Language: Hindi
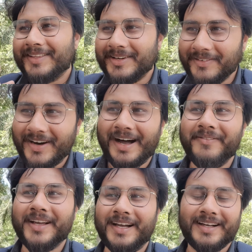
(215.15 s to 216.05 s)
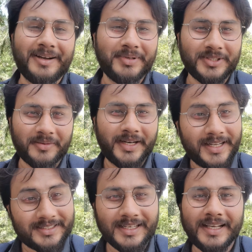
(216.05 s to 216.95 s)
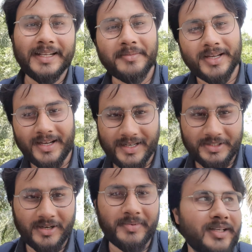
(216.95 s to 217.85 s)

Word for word: तो वहाँ पे कहाँ कहाँ पे जॉब है इंडस्ट्रियल एरिया में कहाँ कहाँ जॉब